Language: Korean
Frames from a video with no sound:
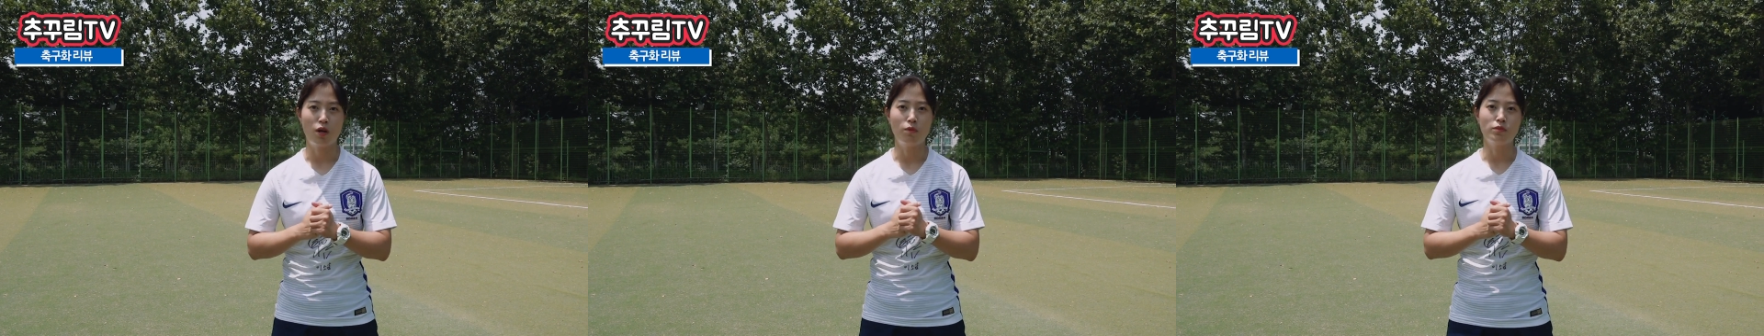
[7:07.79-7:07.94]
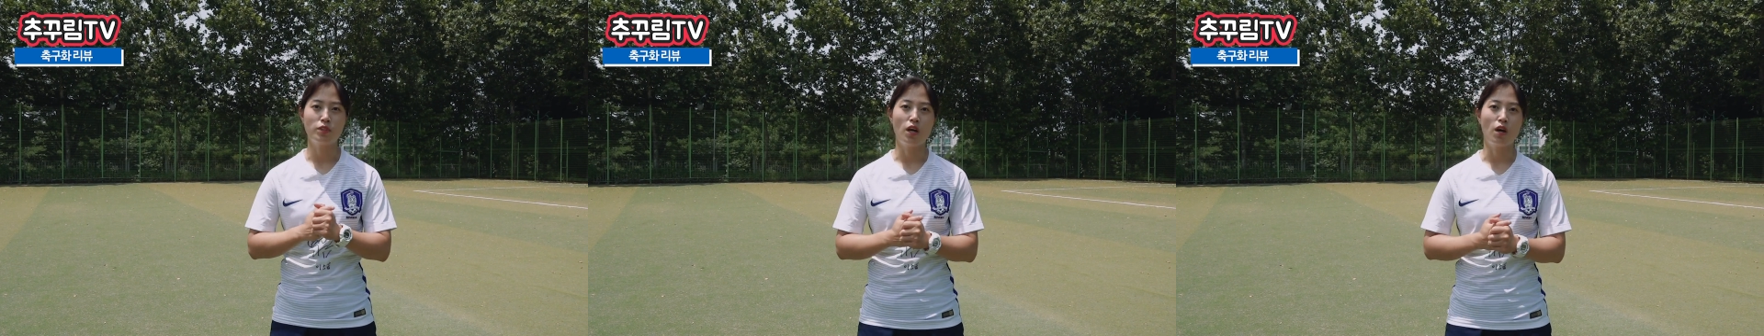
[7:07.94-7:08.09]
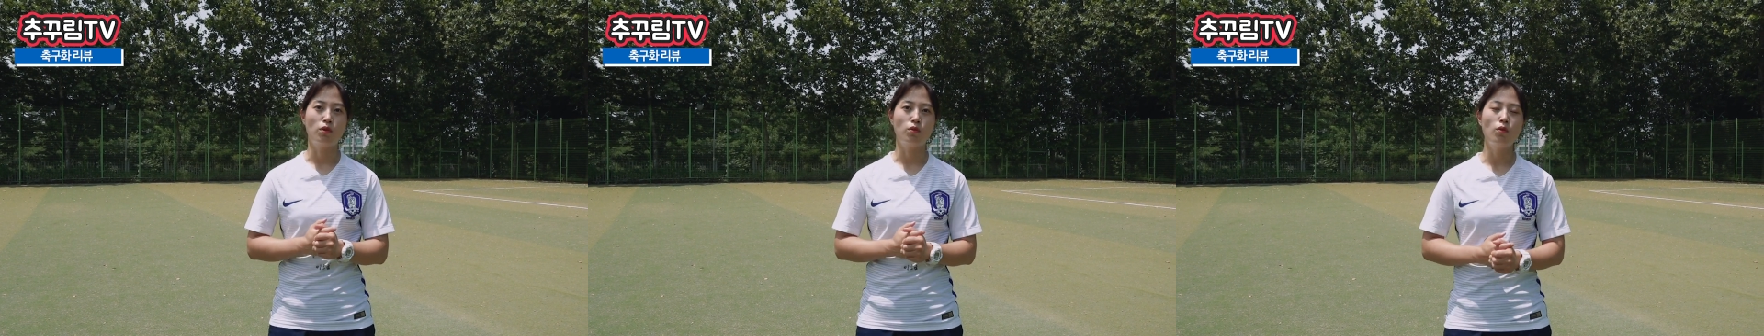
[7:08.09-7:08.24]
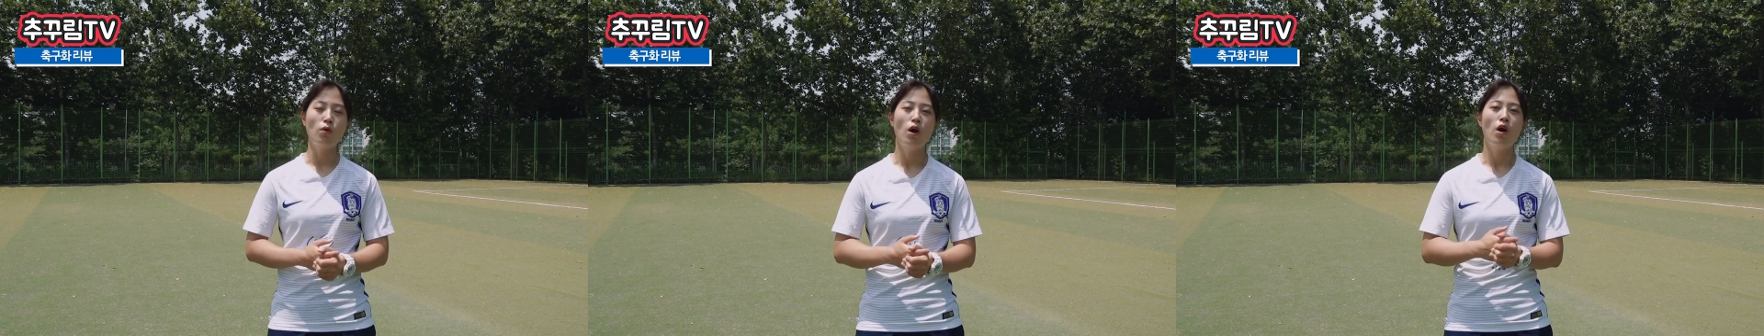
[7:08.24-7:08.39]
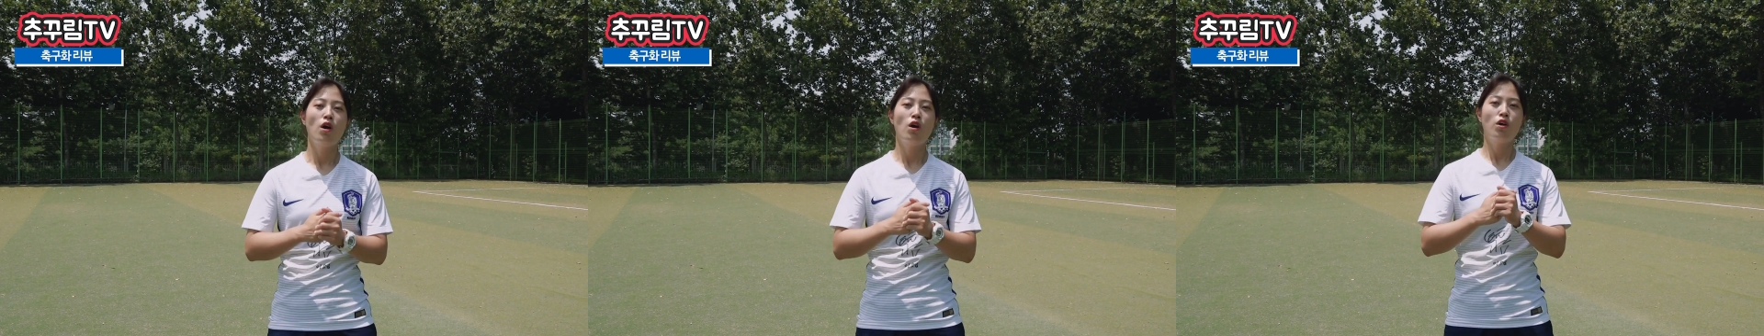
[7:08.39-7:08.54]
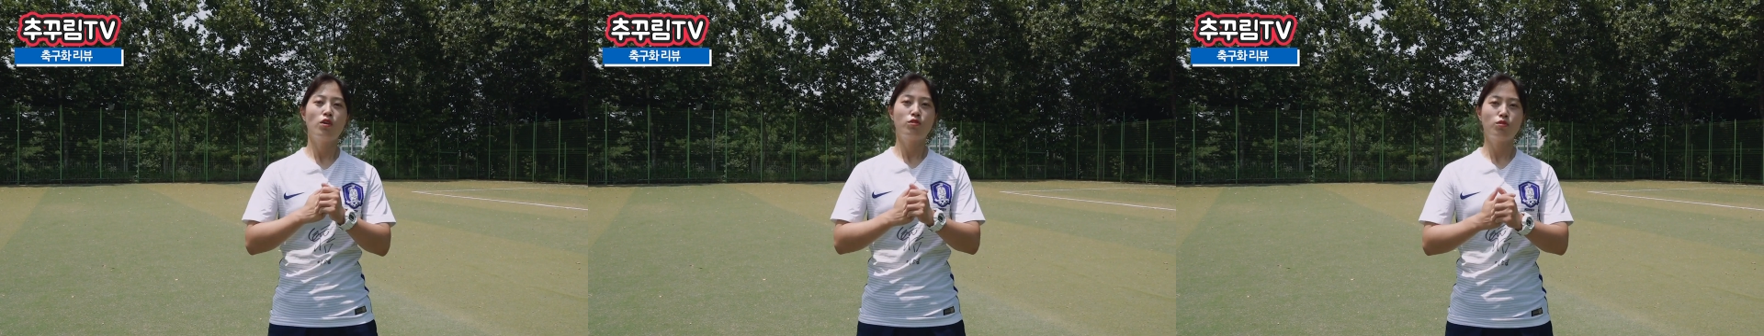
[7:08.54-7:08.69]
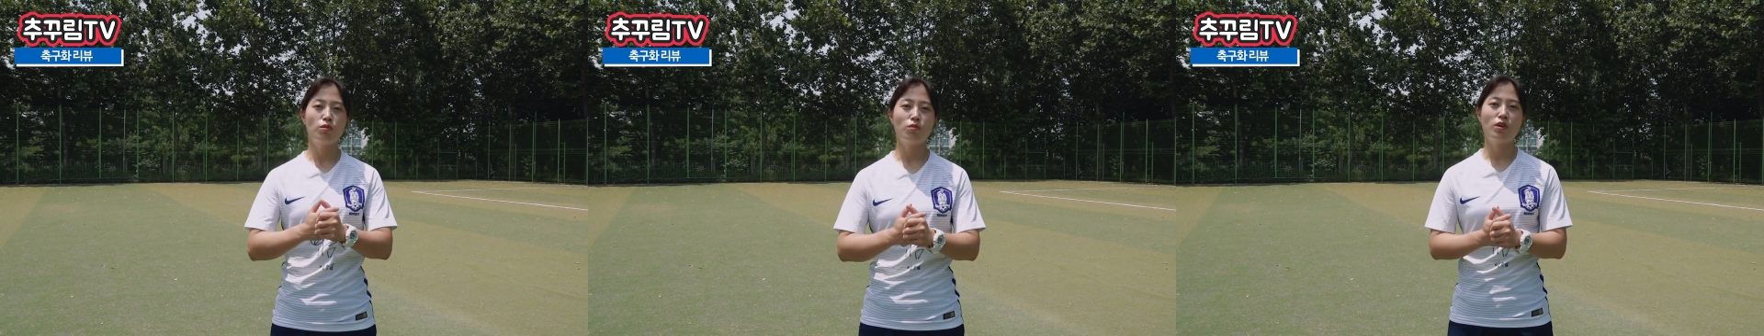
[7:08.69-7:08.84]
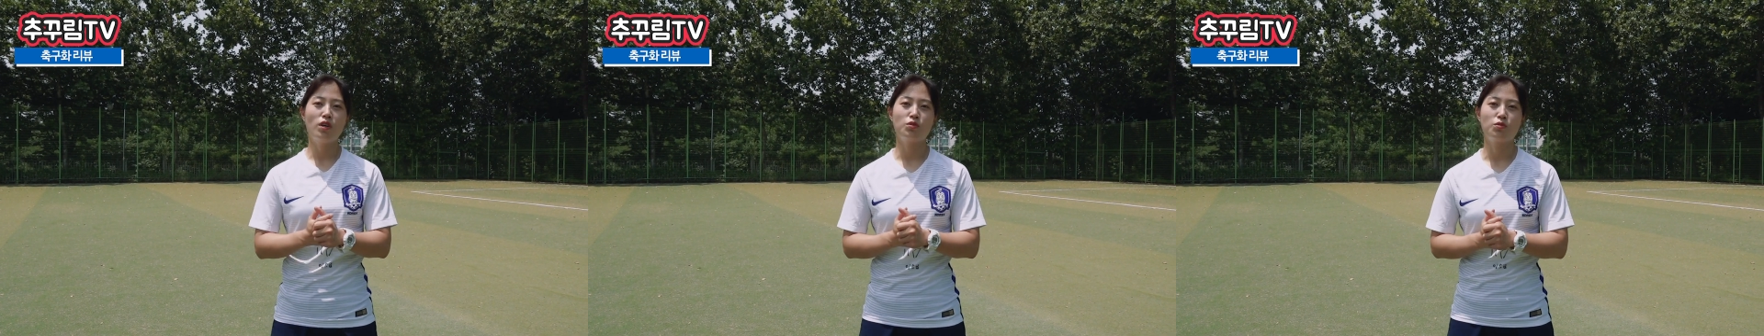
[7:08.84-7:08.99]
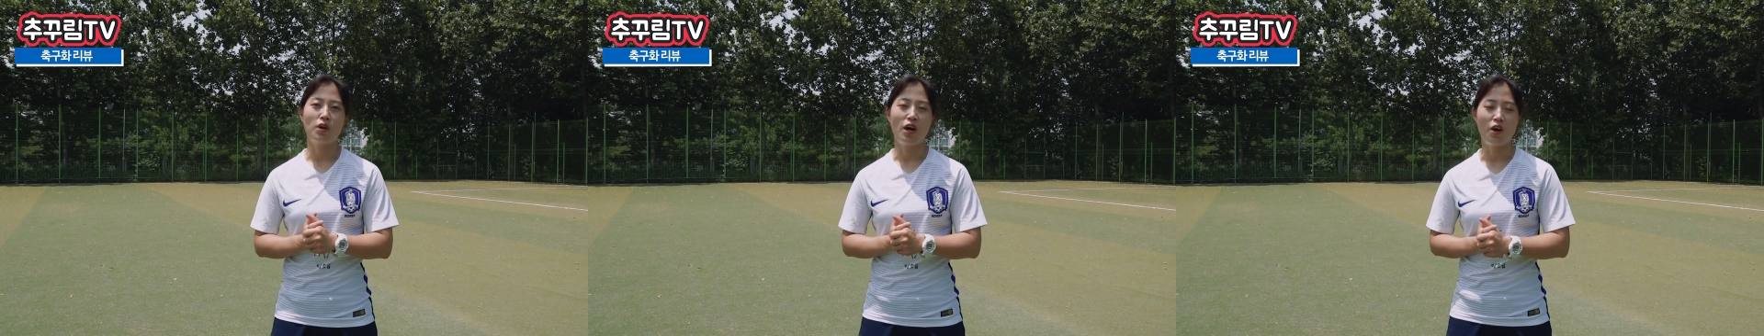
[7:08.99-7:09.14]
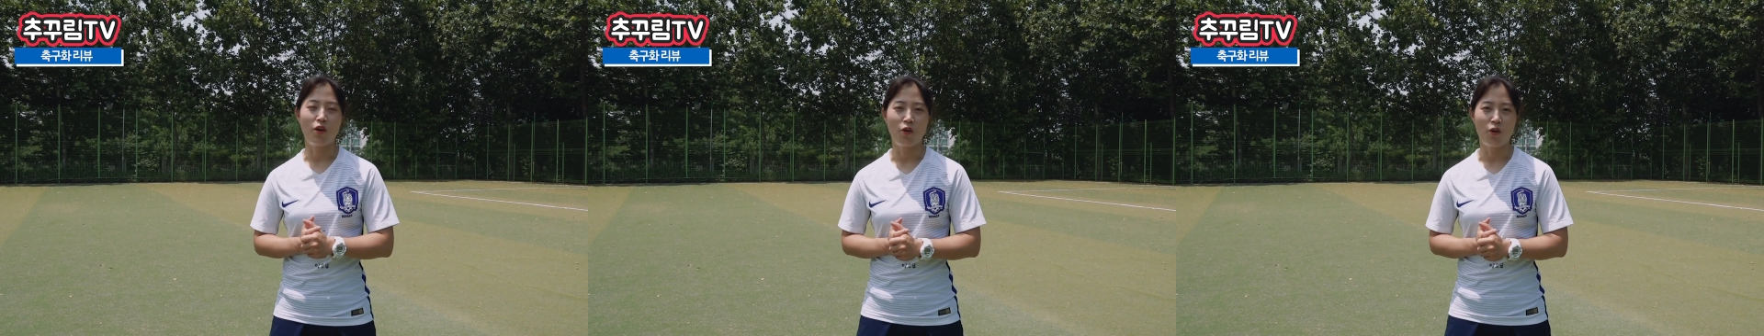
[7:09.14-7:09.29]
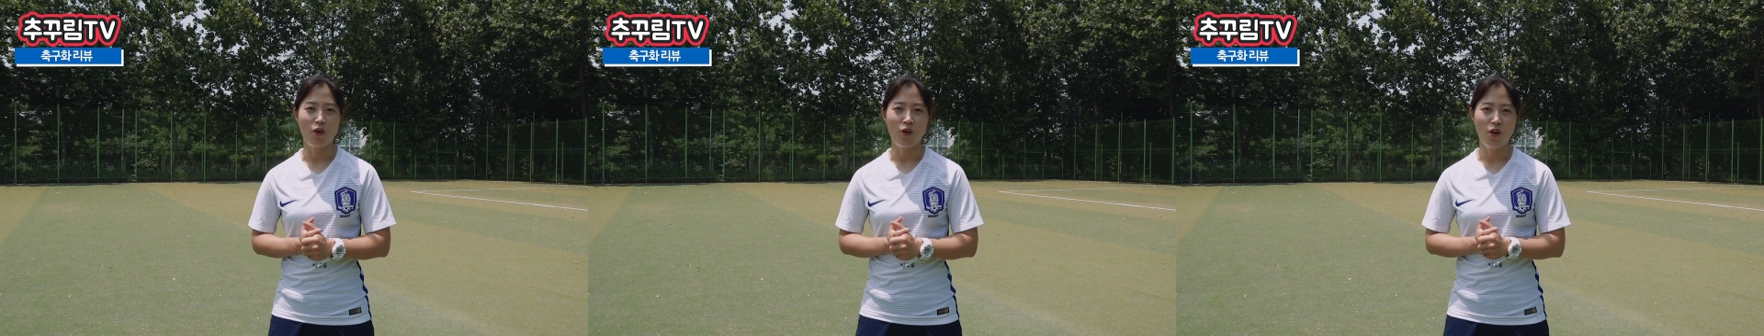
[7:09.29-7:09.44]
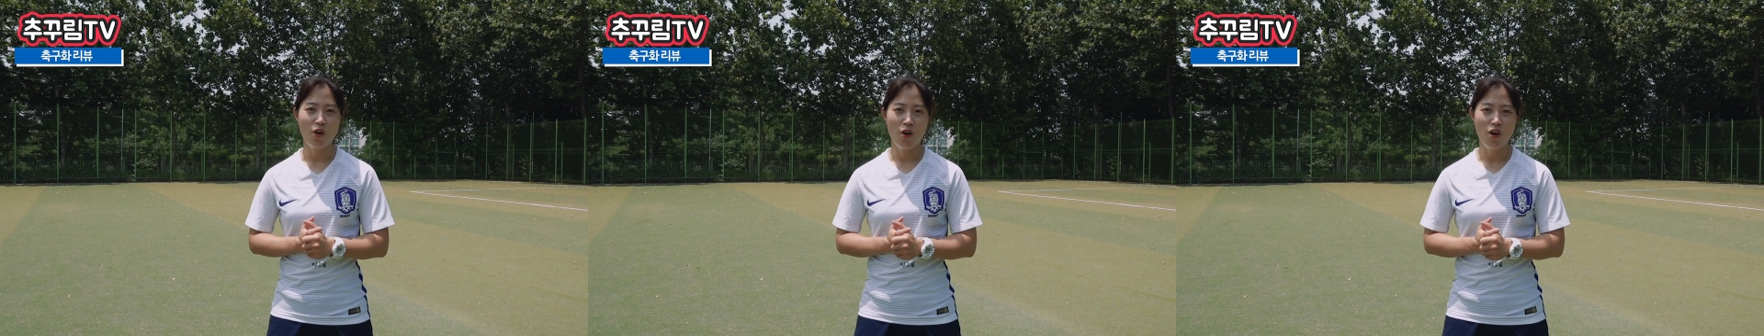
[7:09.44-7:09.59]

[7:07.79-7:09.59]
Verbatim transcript: 감사하고, 구독과 좋아요,